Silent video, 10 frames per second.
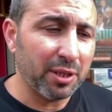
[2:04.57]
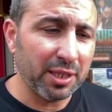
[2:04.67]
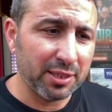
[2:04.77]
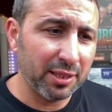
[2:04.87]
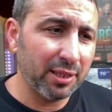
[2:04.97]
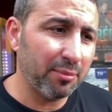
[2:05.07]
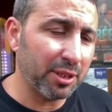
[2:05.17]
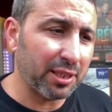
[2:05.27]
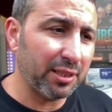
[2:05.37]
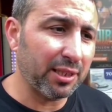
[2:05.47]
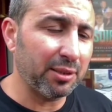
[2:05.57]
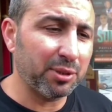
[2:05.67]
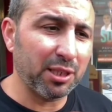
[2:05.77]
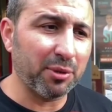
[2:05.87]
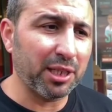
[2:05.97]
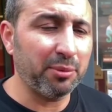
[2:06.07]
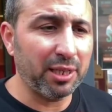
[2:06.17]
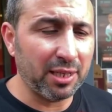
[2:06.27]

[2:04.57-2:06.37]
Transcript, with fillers: وهذاك الشيء اللي باش راني غادي نمشي للمغرب